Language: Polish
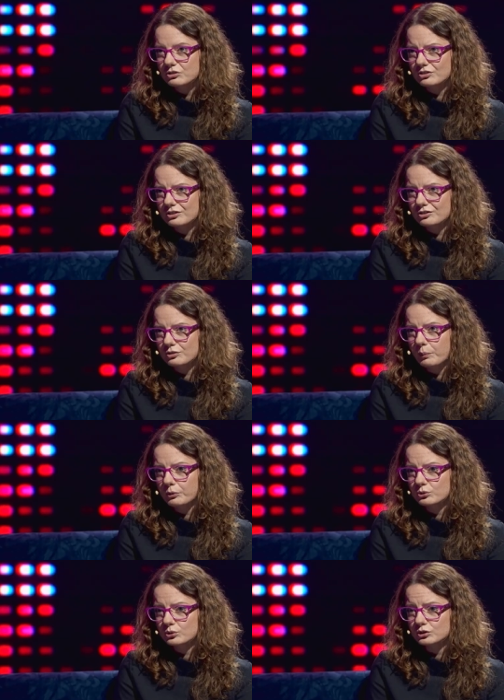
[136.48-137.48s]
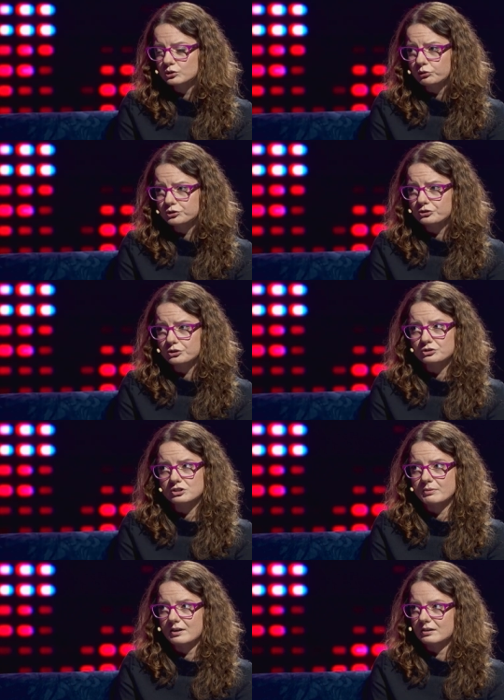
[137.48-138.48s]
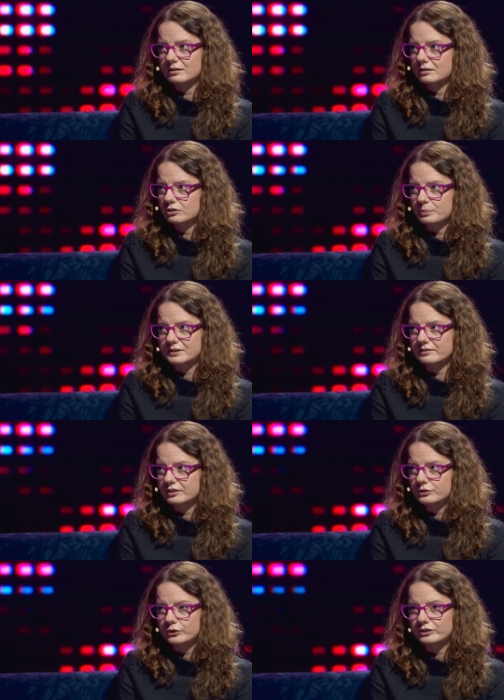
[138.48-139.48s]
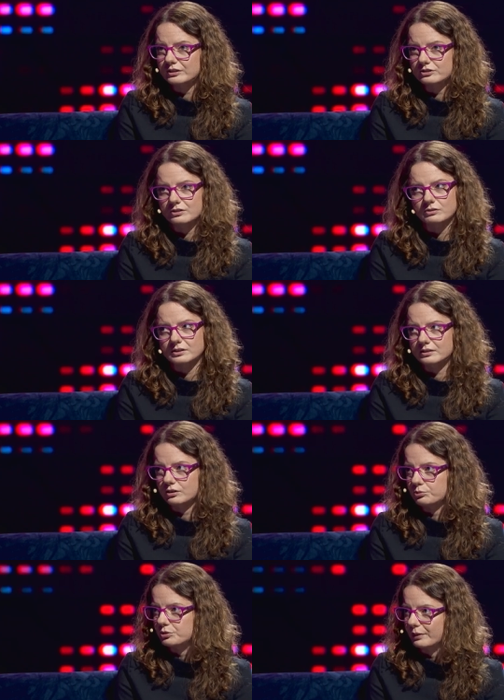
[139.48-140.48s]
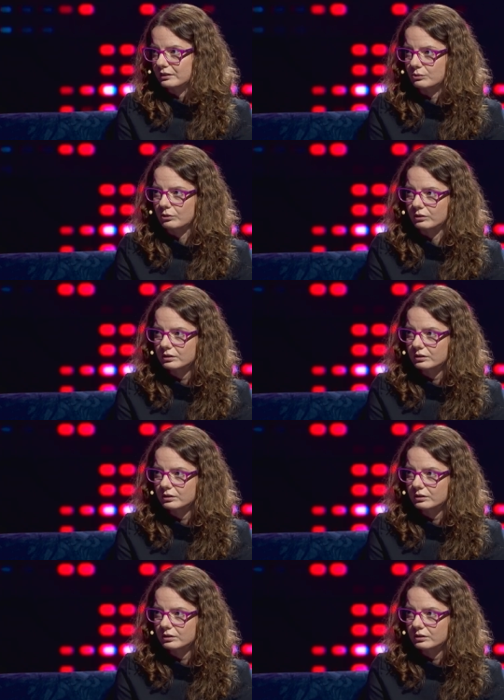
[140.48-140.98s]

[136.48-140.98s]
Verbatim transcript: mi się, że, że po prostu to wszystko trzeba rozpatrywać w kontekście konkretnego przypadku.